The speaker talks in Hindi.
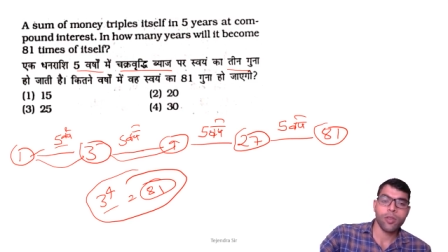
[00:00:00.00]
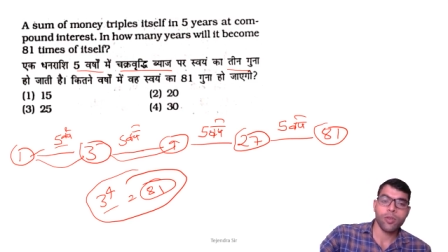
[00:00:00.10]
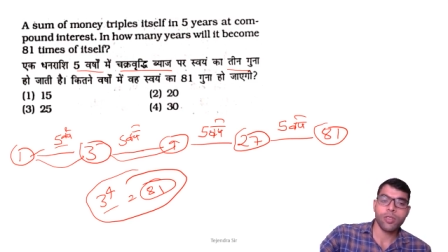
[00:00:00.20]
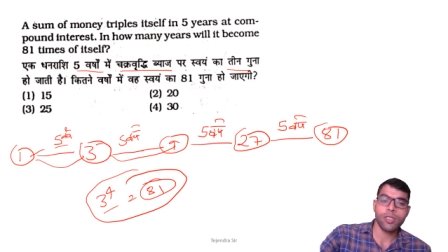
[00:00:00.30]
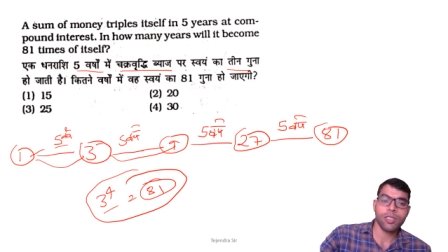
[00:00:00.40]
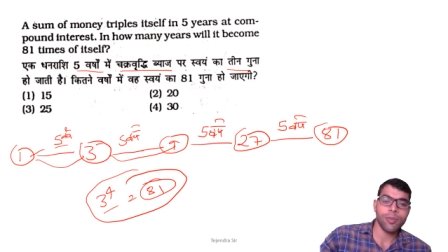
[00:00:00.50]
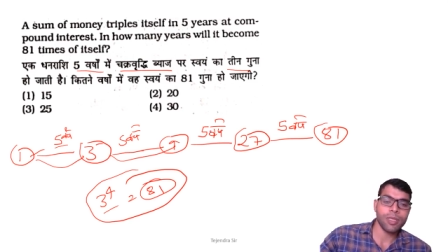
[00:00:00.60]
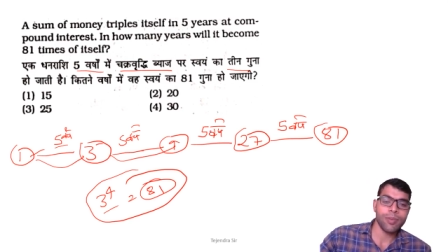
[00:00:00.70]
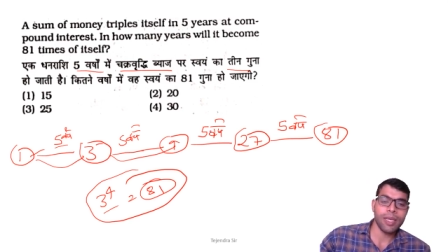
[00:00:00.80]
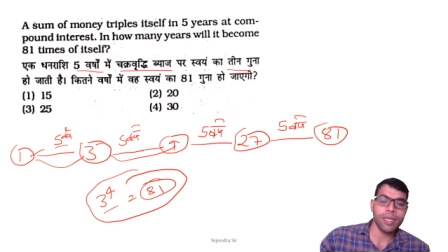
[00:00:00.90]
तो ये चीज़
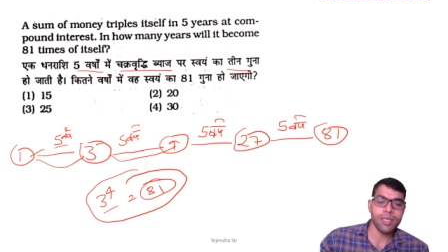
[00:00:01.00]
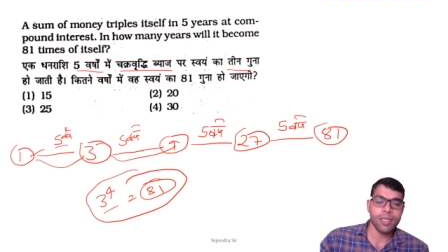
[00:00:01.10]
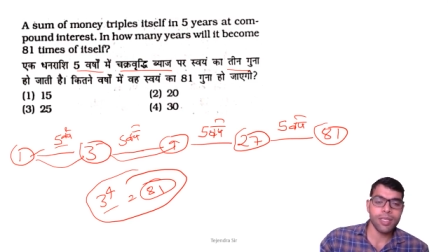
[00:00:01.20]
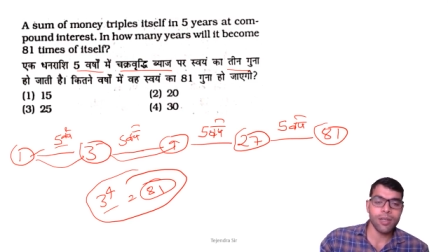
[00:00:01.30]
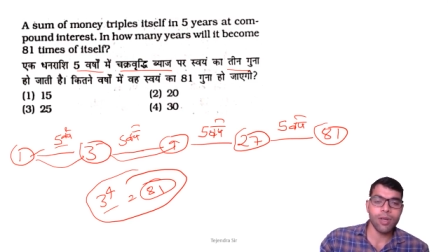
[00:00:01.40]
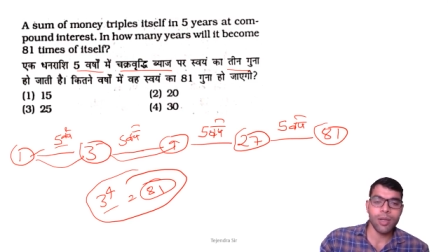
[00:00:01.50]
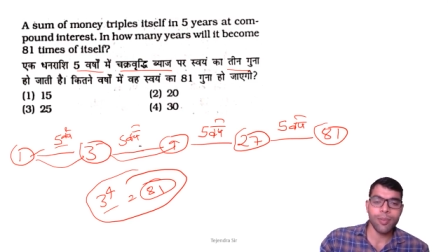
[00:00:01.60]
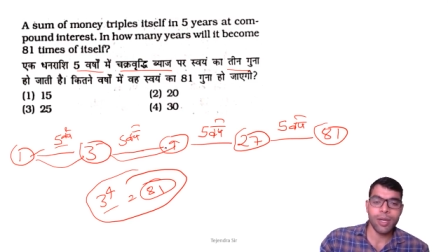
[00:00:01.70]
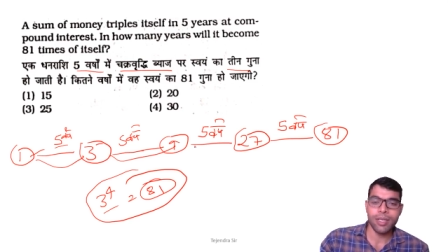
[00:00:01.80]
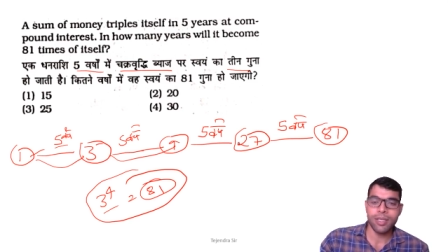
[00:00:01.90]
समझ में आई कितना हो गया
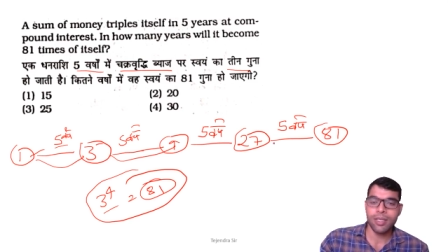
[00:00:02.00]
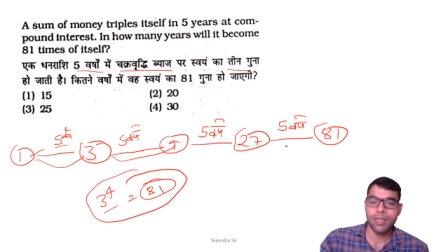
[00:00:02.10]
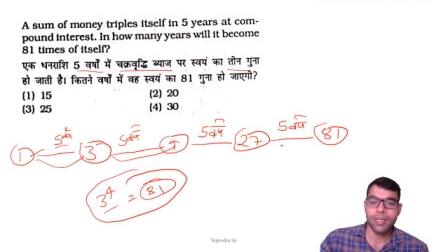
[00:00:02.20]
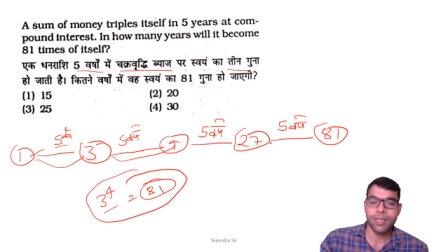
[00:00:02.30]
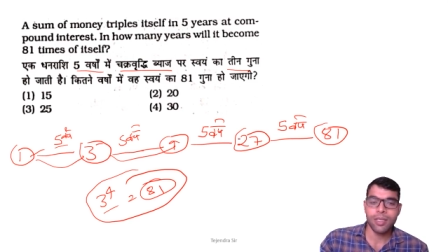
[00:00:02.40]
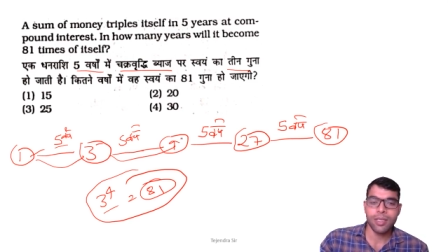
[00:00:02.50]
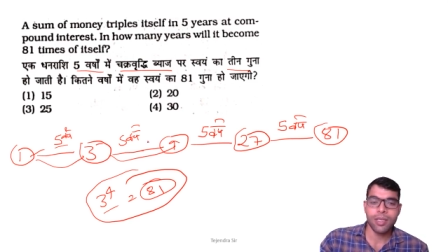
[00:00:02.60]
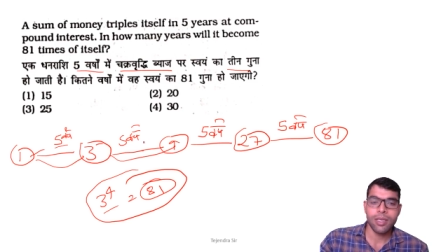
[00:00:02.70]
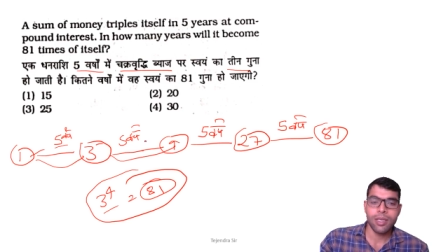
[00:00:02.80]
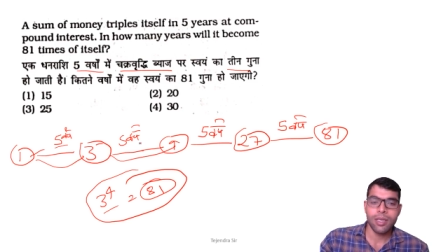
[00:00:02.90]
हमारा
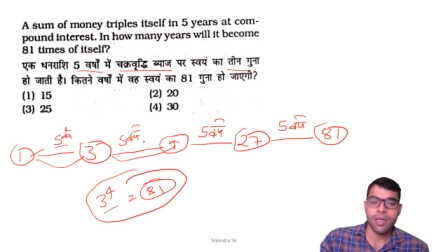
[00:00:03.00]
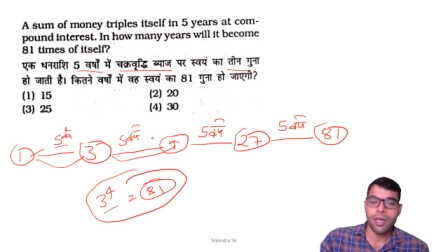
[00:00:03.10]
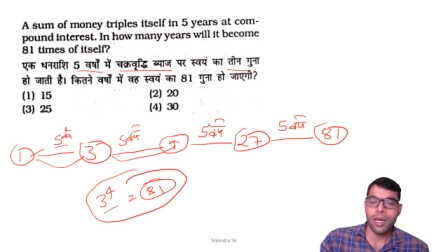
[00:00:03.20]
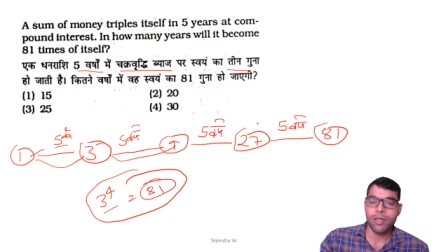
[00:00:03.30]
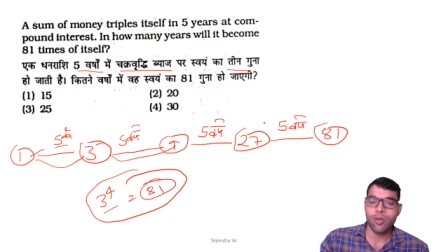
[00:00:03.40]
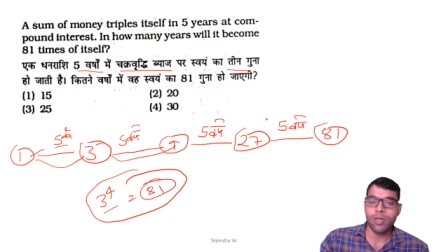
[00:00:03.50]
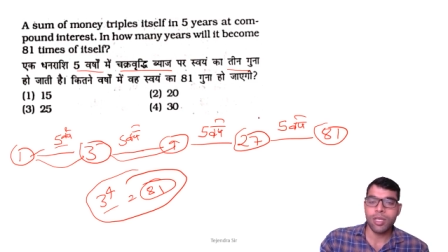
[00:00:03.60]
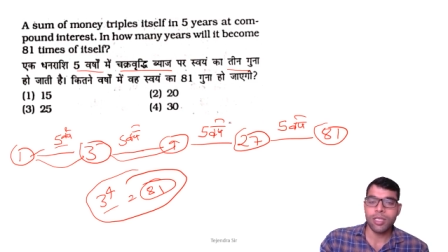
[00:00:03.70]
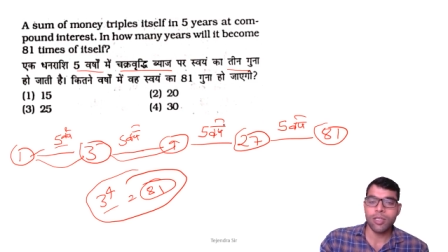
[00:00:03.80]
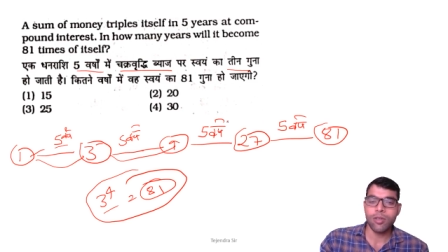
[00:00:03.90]
हाँ टोटल
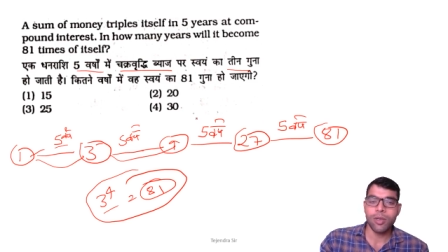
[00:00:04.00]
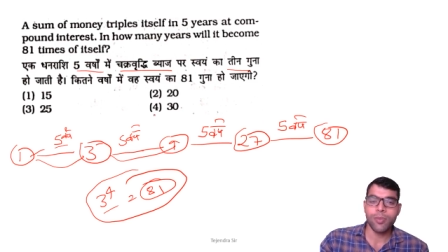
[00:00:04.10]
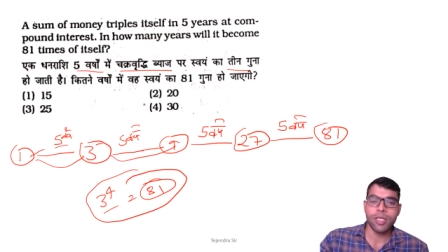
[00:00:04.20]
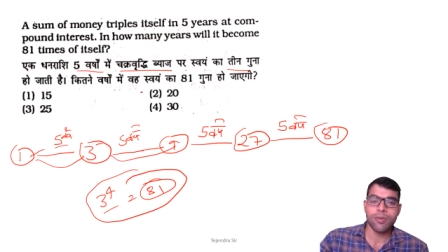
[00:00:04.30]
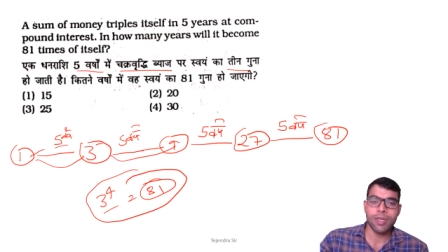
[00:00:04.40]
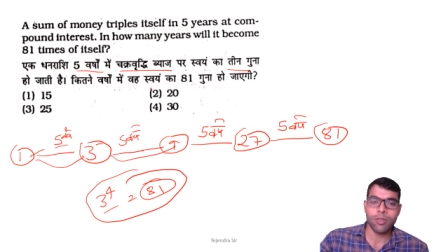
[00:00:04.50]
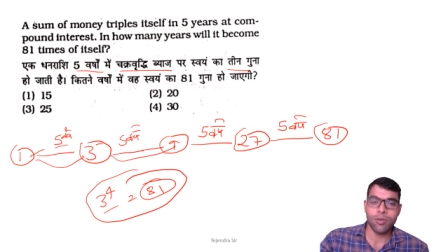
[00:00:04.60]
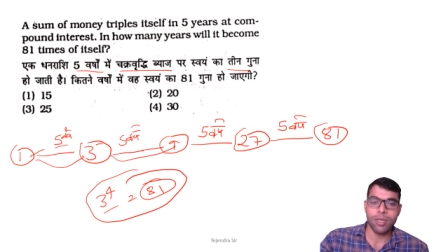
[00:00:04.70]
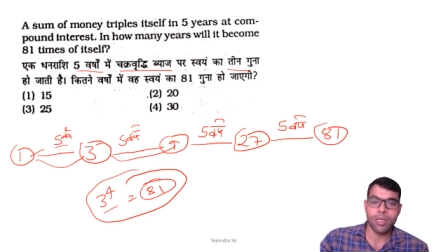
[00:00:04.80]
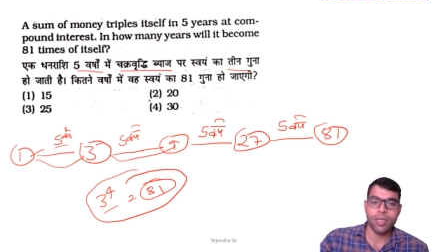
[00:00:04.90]
कितने हो गए बीस वर्ष हो
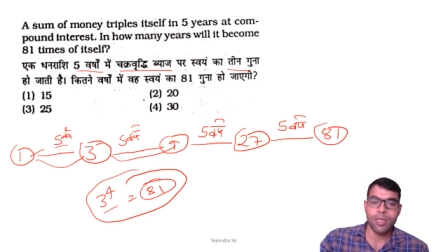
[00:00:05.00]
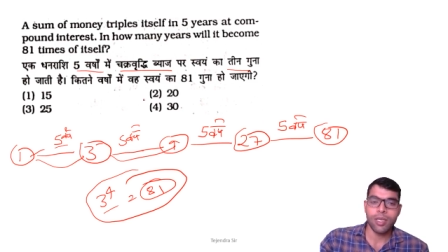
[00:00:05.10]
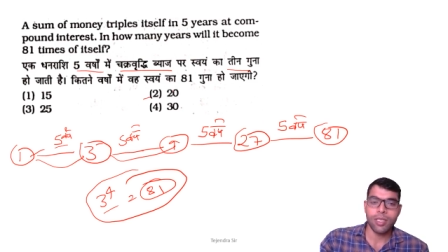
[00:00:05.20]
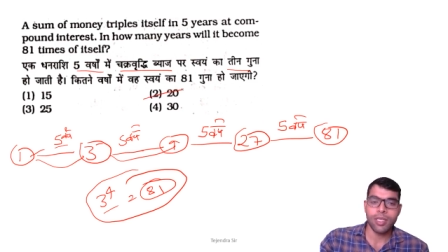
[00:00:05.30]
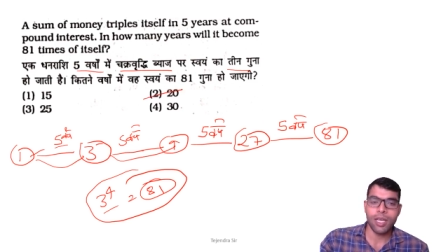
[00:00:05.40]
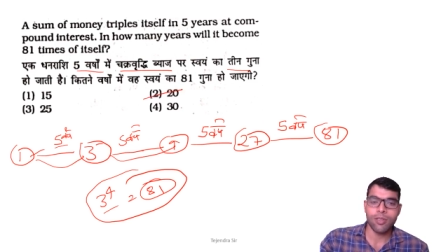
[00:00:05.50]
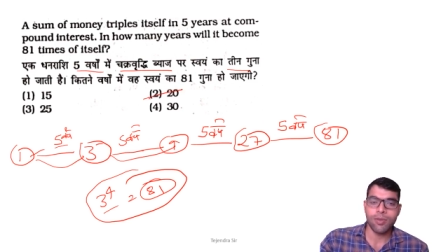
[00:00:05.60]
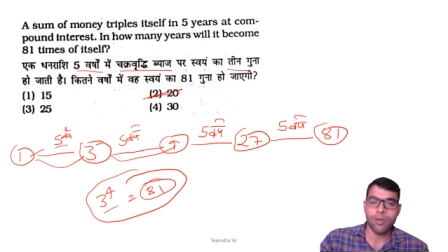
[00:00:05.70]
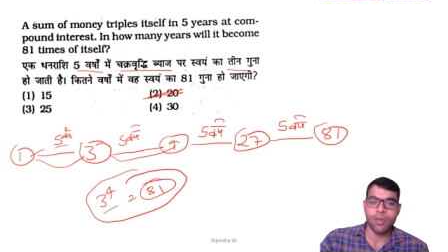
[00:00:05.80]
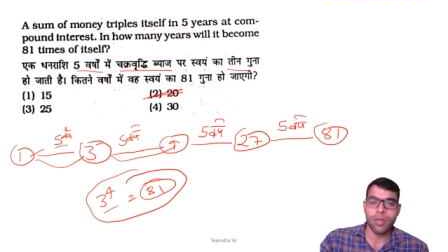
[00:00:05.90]
गई ये
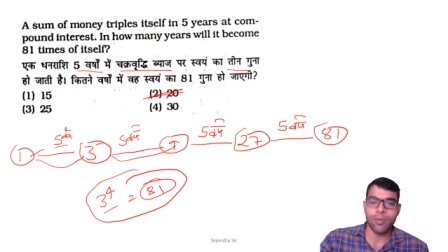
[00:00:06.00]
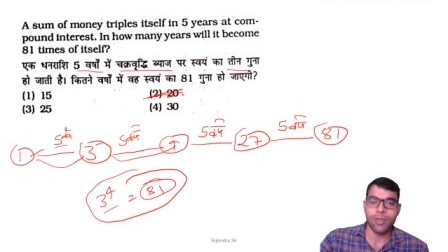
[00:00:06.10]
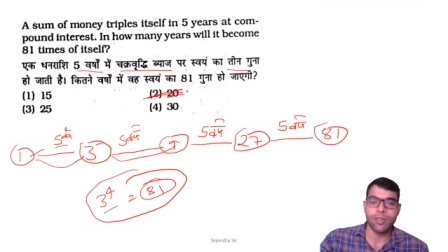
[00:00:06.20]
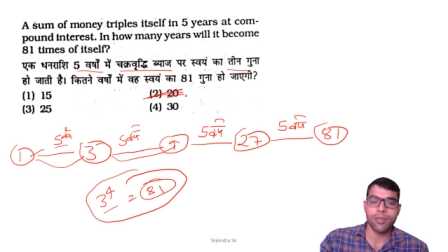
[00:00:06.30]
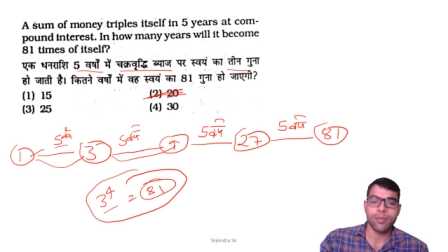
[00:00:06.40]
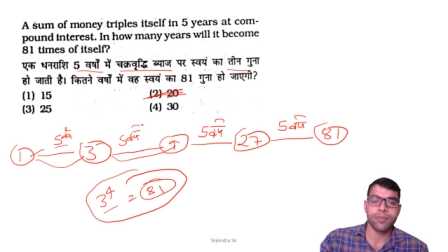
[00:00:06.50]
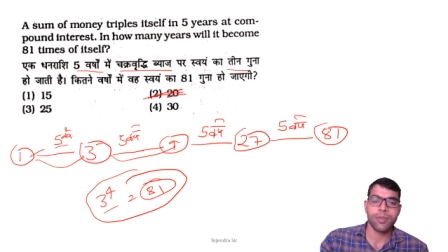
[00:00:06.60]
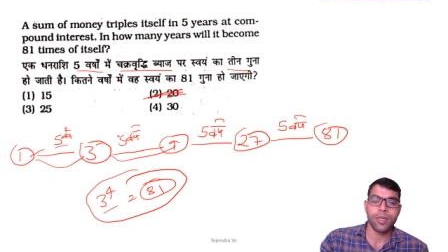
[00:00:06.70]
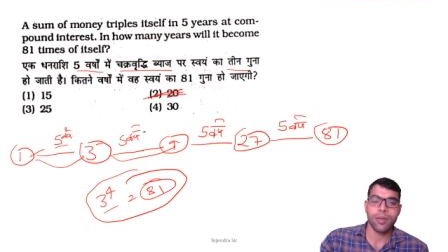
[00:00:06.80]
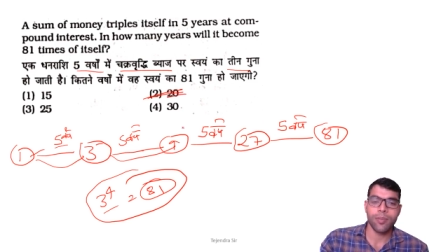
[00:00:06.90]
आंसर हो गया बीस
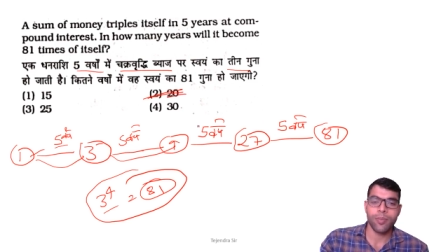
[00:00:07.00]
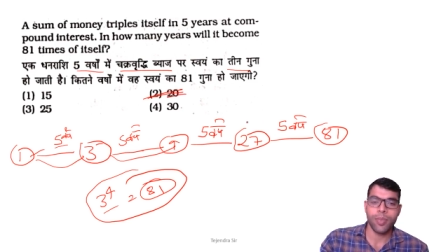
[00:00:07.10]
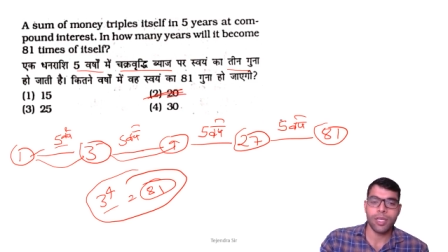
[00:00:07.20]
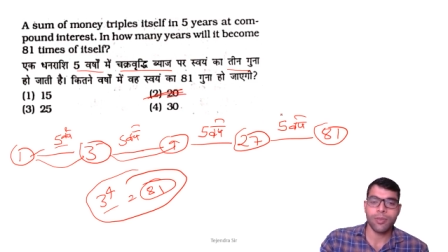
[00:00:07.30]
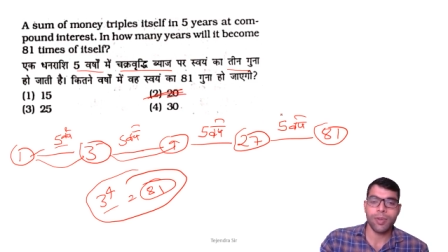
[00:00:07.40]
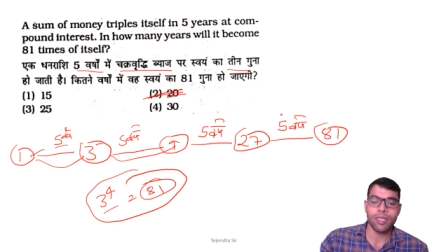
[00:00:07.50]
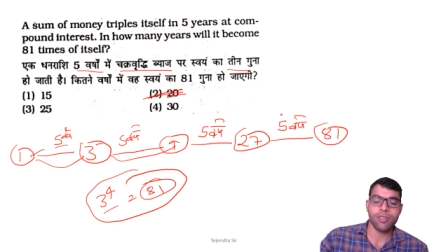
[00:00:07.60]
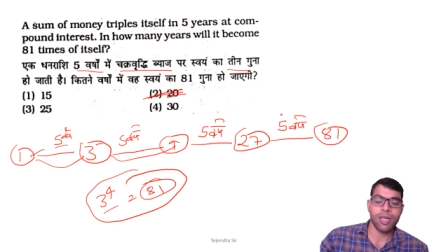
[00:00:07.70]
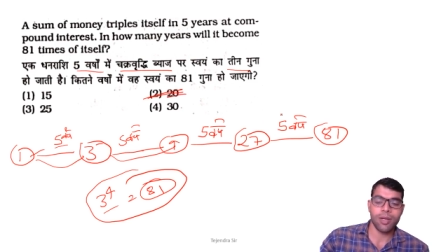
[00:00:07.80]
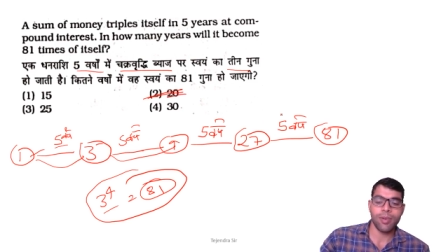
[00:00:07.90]
पाँच पाँच चार